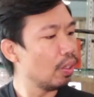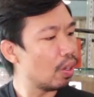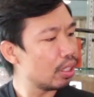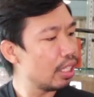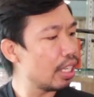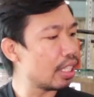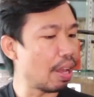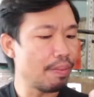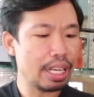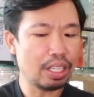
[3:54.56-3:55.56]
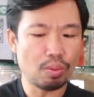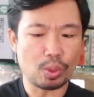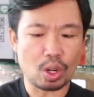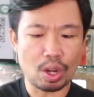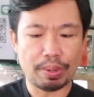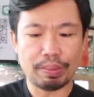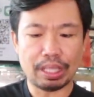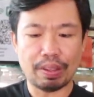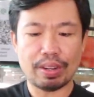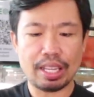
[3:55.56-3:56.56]
มีร่องที่จะสามารถติดอุปกรณ์เพิ่ม
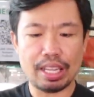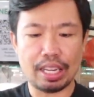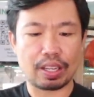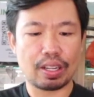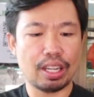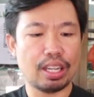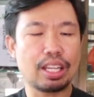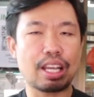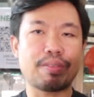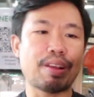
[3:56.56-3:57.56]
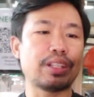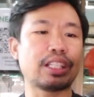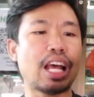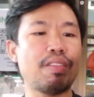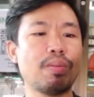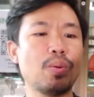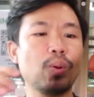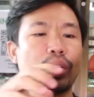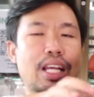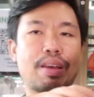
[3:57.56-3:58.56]
เติมได้อีกนะครับตามสไตล์แมค
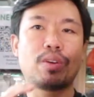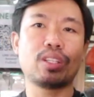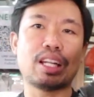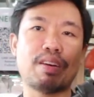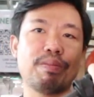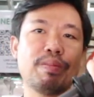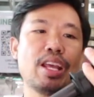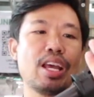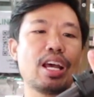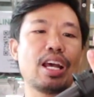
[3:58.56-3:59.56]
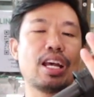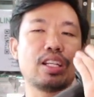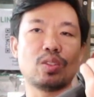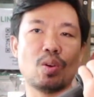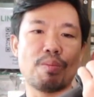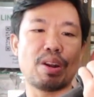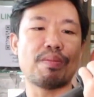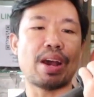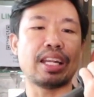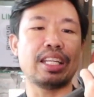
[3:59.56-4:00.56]
คูนนะครับก็จะทำทรงป
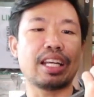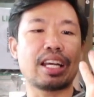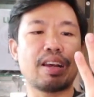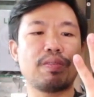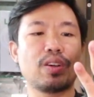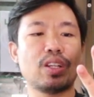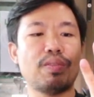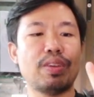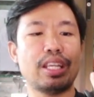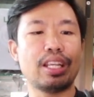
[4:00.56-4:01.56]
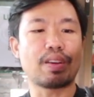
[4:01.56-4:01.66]
ระมาณนี้นะครับ ก็จะมี